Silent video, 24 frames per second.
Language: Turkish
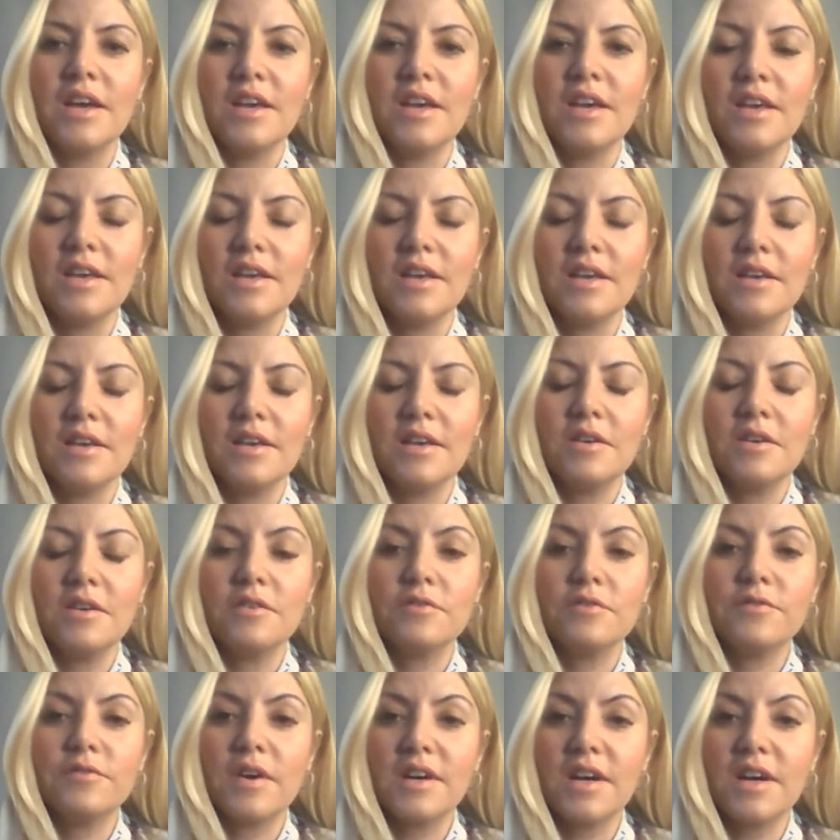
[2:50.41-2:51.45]

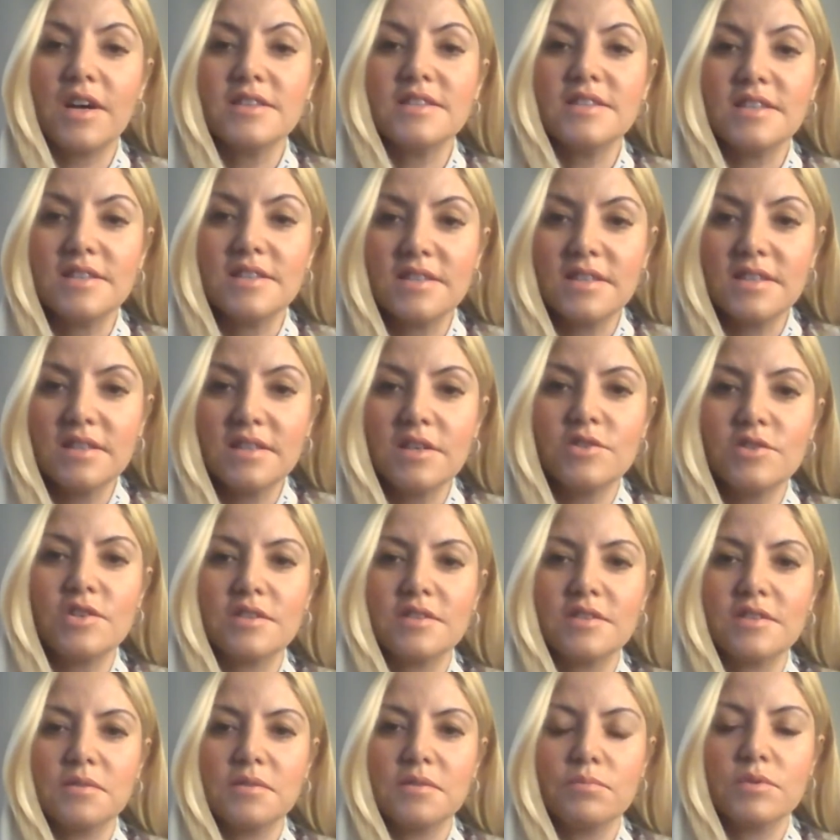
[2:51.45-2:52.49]
E, fakat sizinle
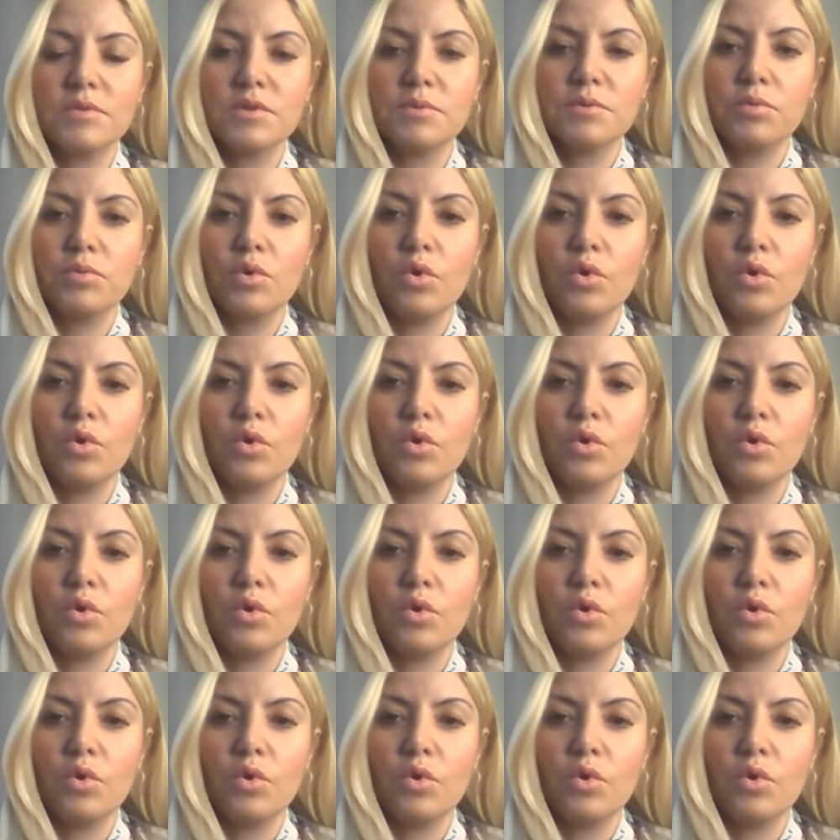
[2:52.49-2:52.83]
çıktığımız